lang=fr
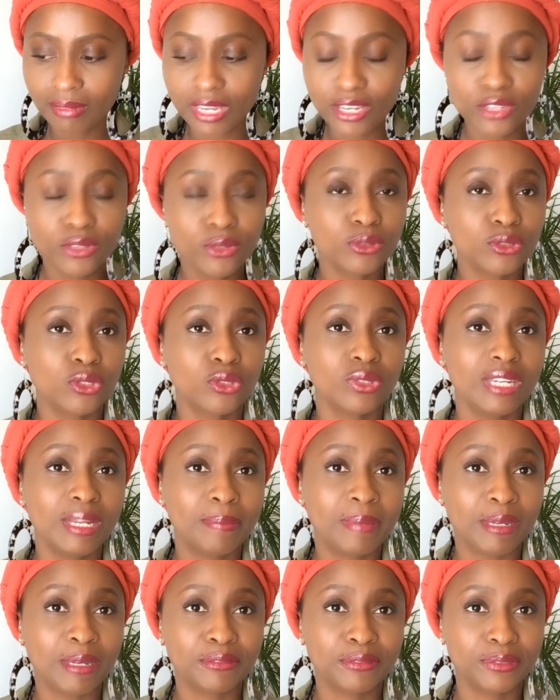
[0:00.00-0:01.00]
Et donc, ce sont les
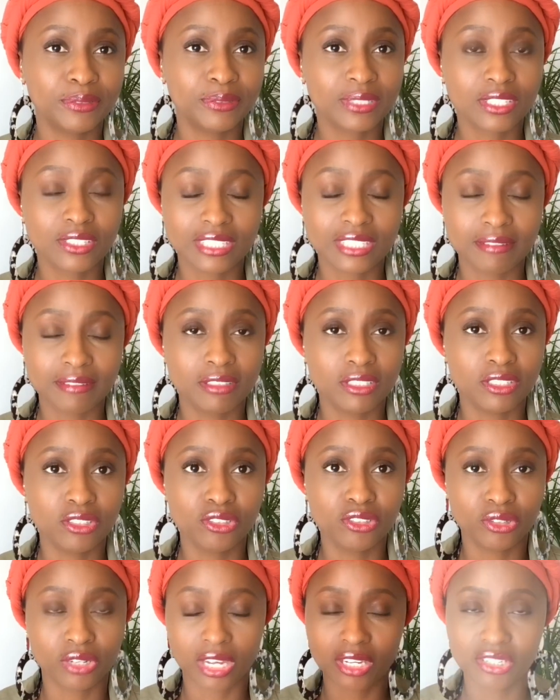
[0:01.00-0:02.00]
parfums. Quand ça finit,
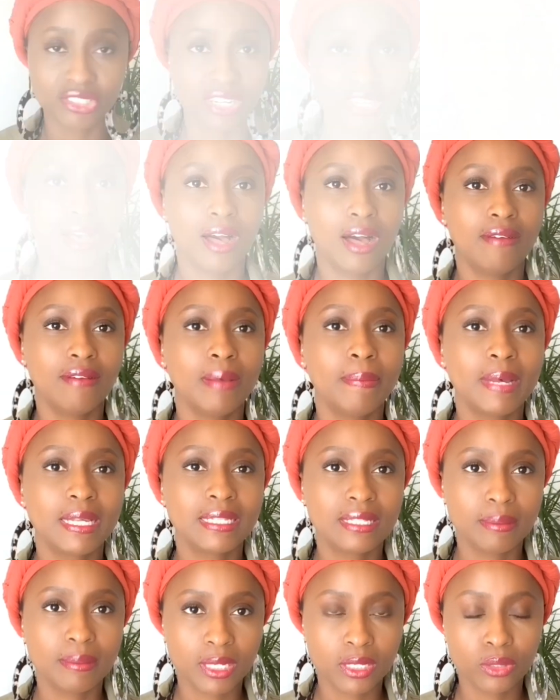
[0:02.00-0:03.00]
je rachète. On va
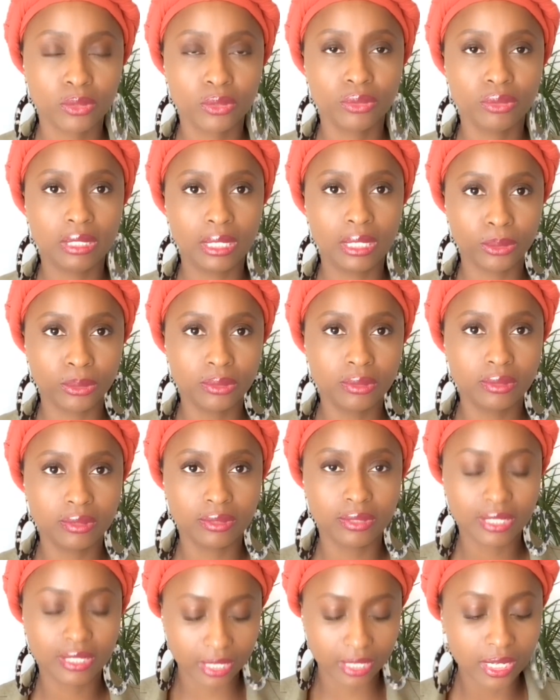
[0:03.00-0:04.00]
passer maintenant au déo,
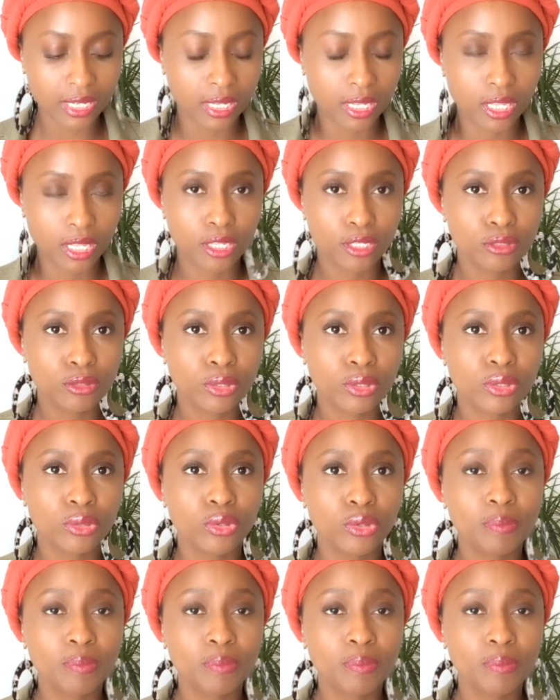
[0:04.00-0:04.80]
ok Donc, le